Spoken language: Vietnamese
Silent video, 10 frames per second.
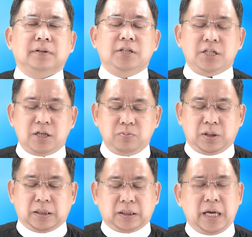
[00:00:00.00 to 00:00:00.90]
nhưng trong
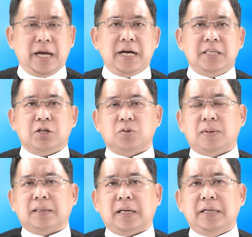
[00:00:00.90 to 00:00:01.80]
thực tế thì chúng
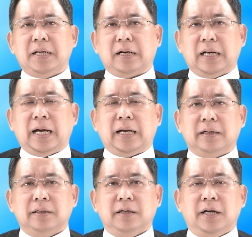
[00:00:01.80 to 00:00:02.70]
ta thấy rằng là
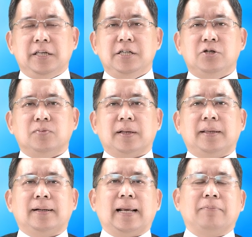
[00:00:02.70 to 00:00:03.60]
hình như chúng ta
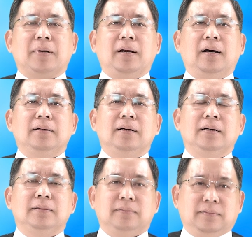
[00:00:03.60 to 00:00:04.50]
thích làm người lớn
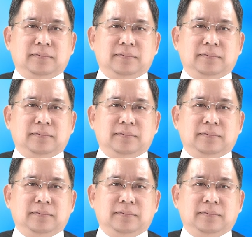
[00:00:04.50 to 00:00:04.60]
hơn